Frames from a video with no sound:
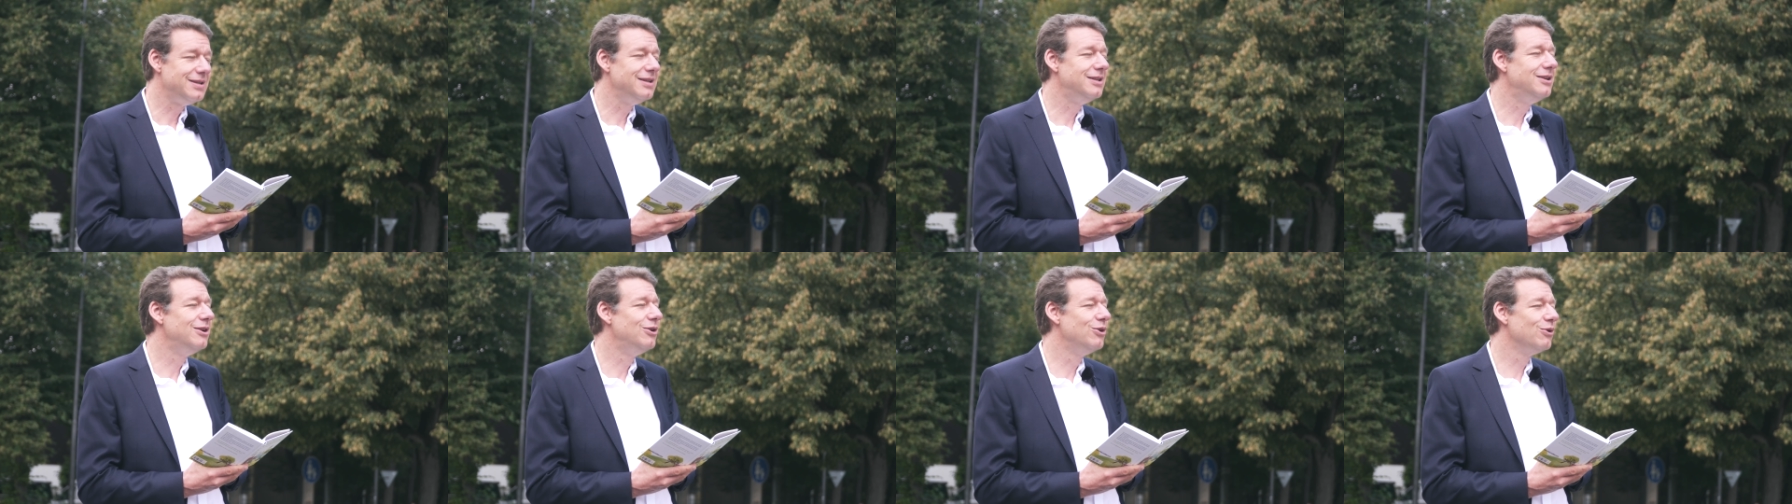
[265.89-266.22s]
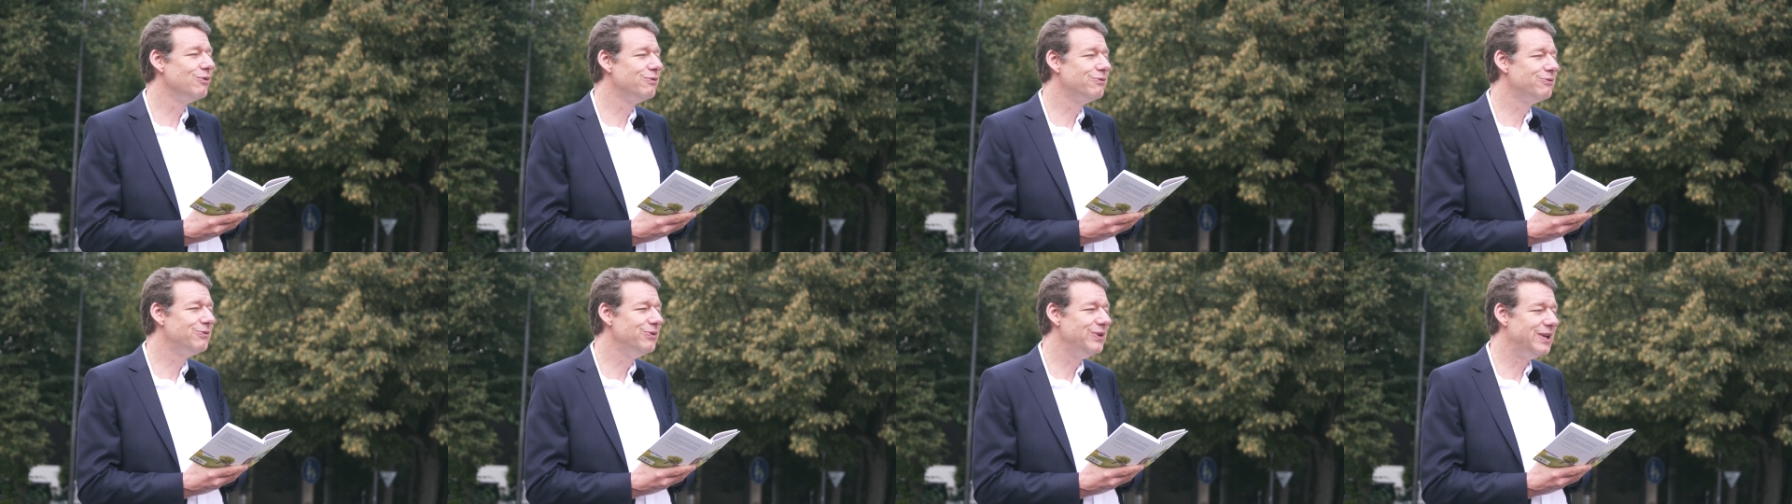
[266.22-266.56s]
sie die
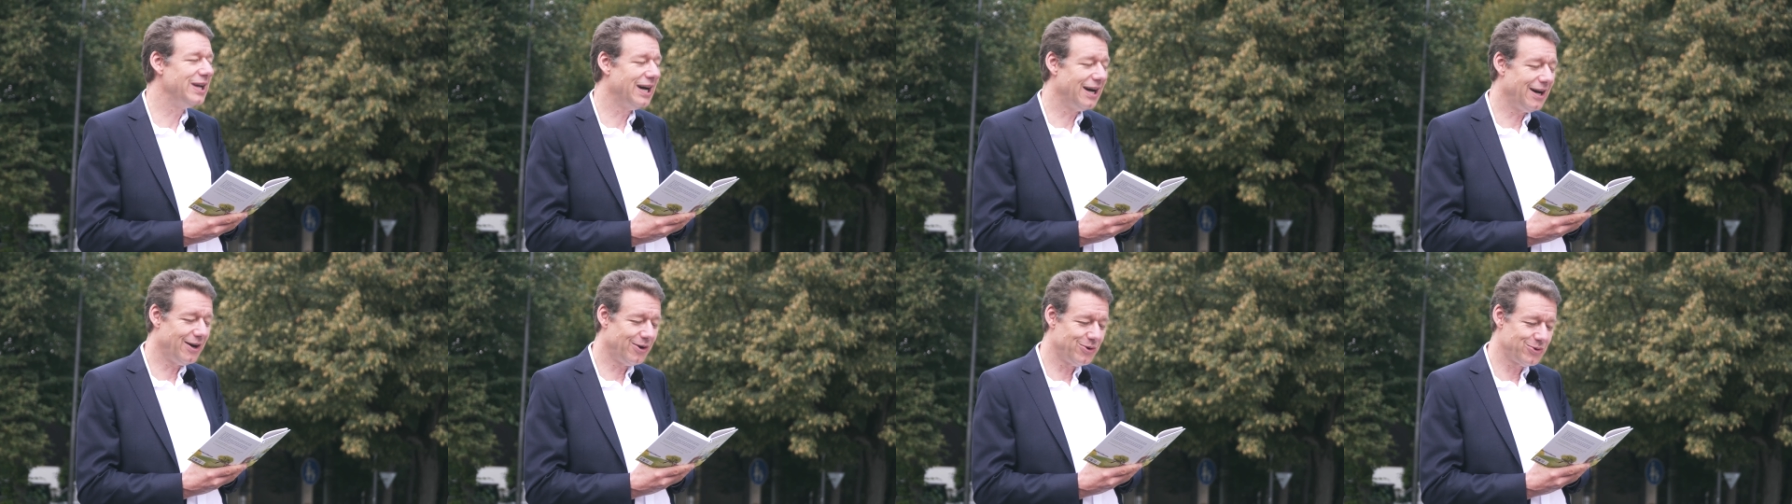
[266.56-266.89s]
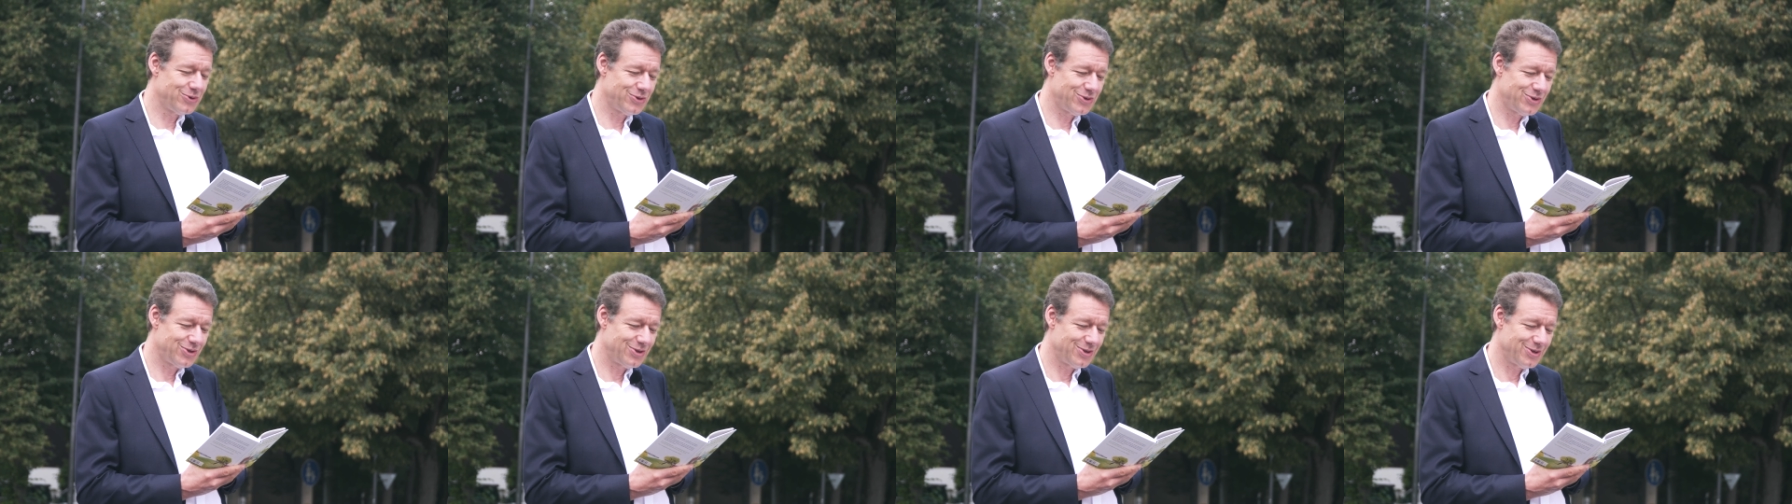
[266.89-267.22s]
Luft wieder
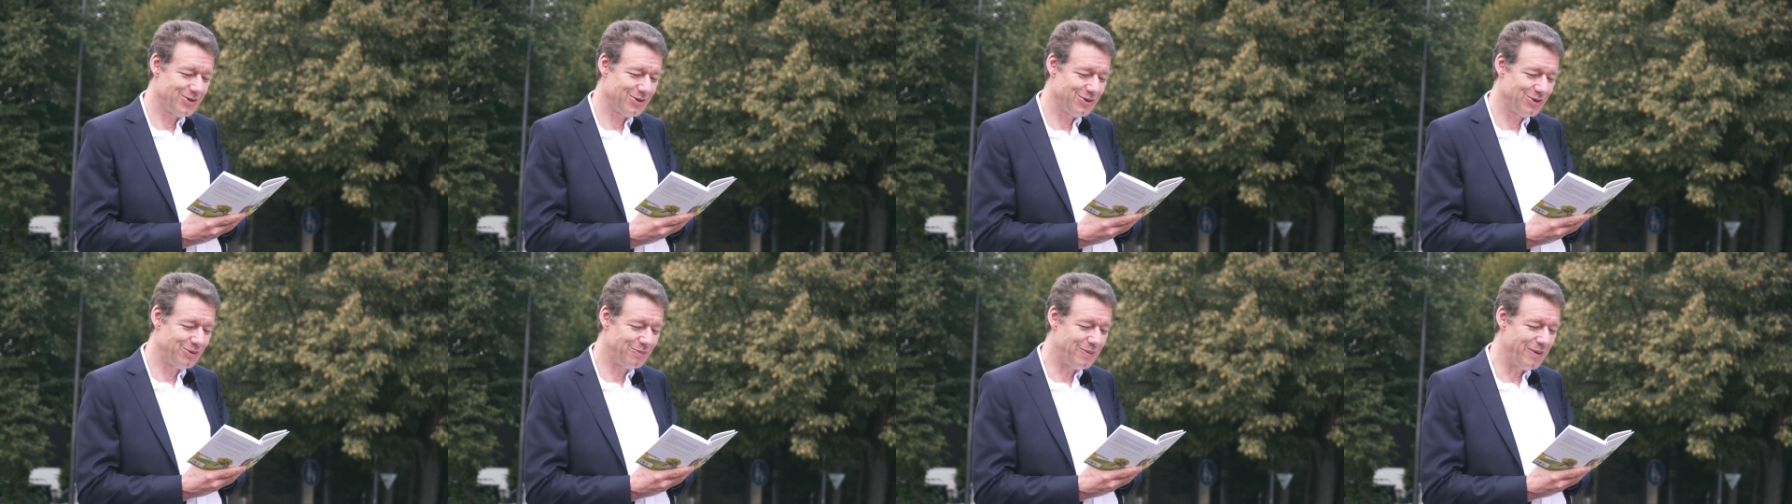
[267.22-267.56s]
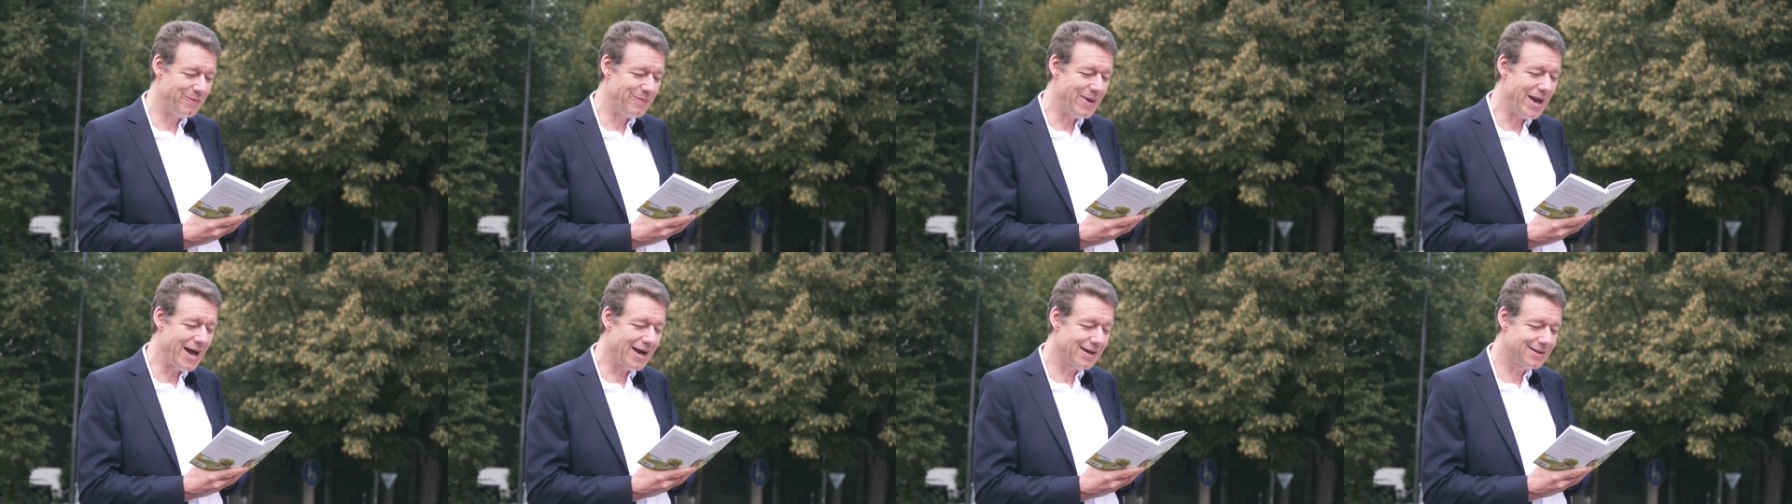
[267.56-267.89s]
aus und
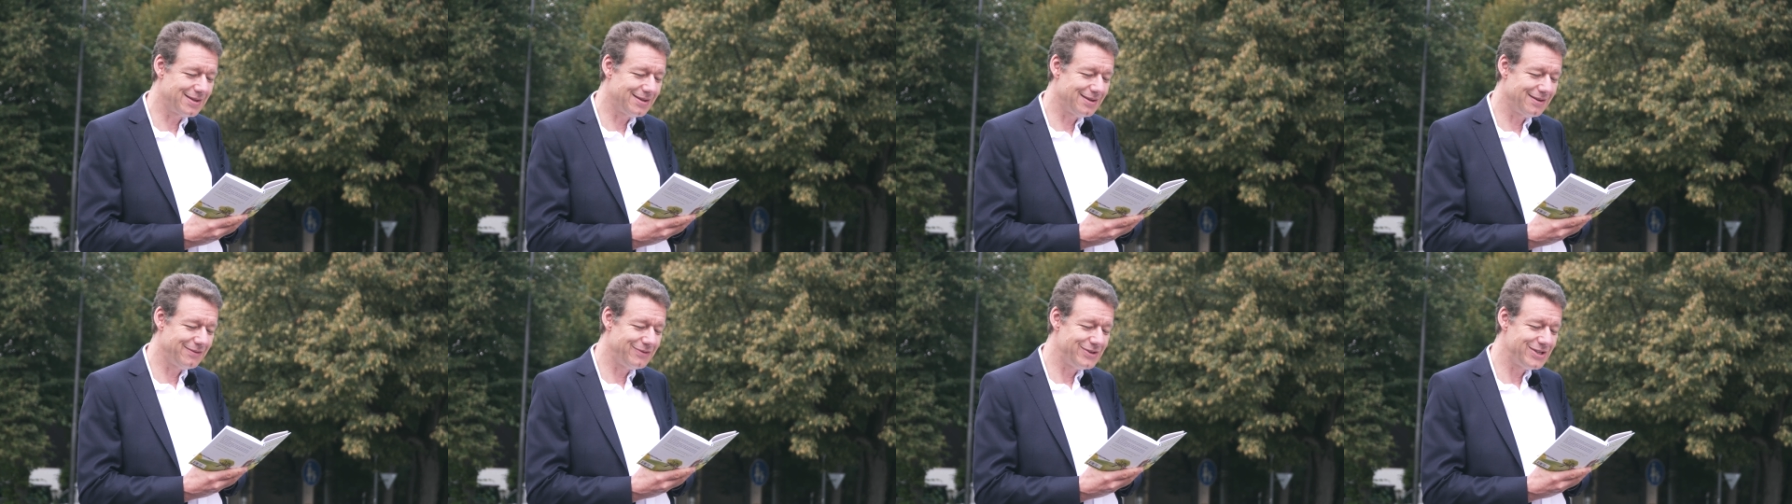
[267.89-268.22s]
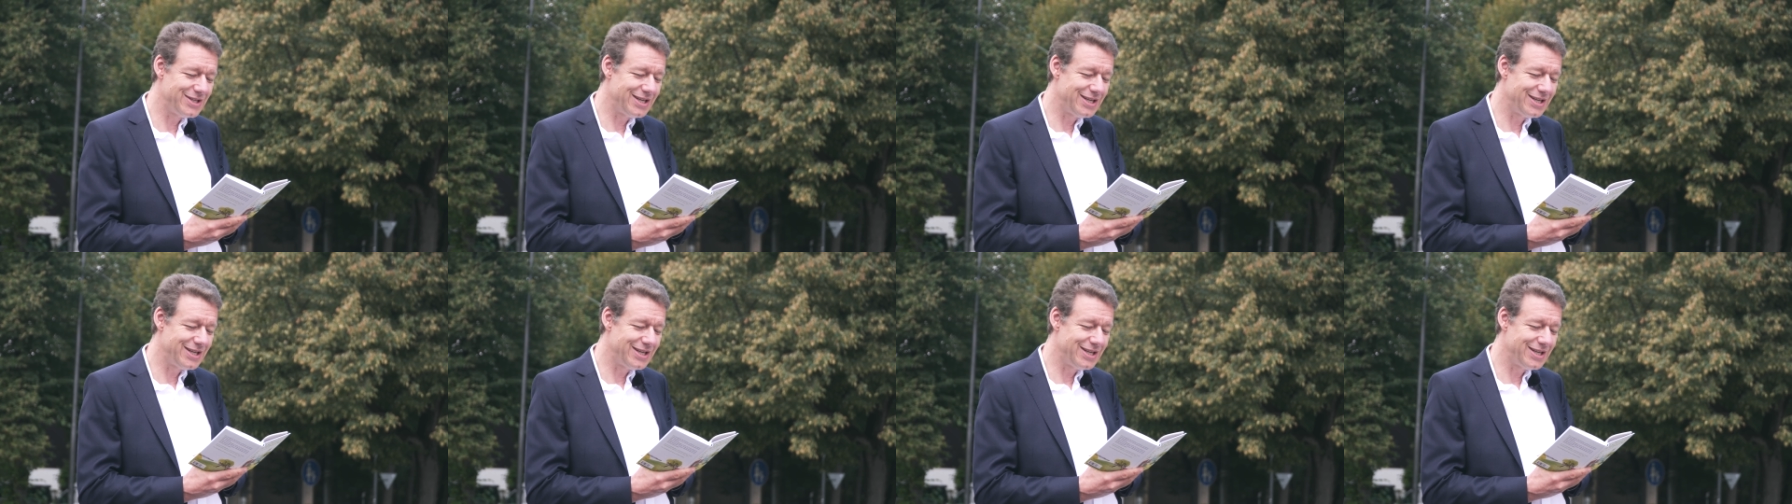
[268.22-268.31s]
bemerkte,